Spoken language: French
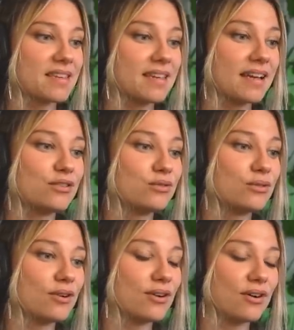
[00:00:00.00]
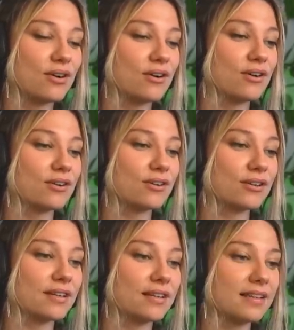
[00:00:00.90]
Qui a dû, euh,
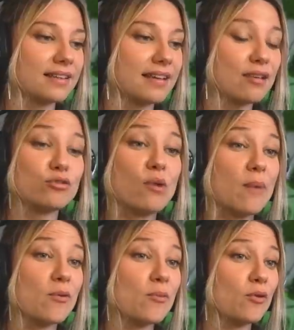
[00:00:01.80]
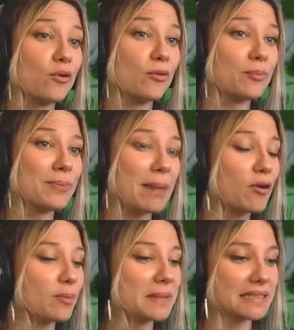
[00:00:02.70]
qui, a dû à un moment pas
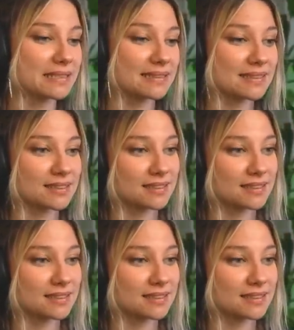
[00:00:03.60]
propice